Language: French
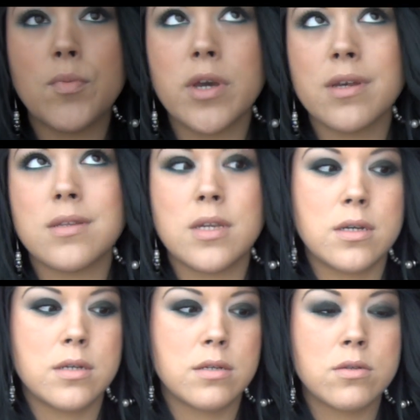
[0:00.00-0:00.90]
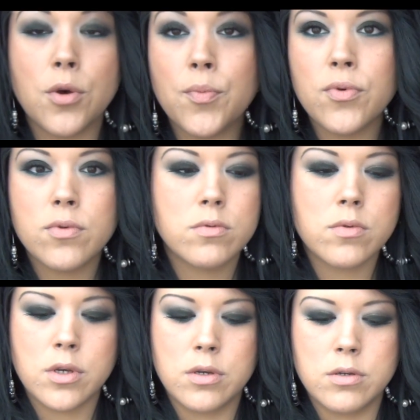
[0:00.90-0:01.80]
moi est un top.
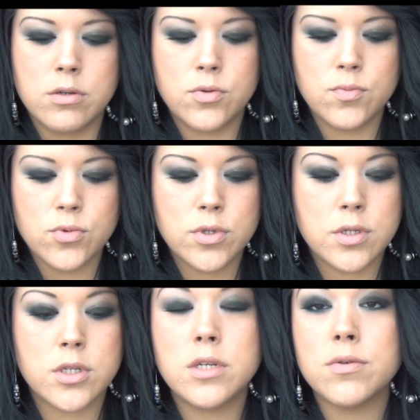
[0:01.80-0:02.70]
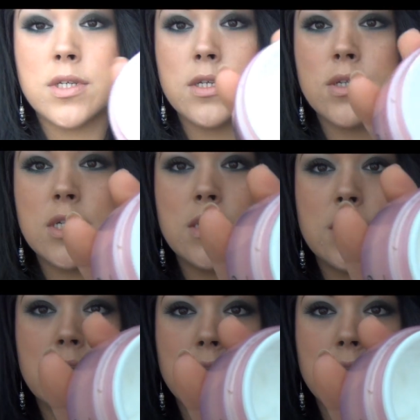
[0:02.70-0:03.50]
Donc je vous montre que je l'ai aussi utilisé. Je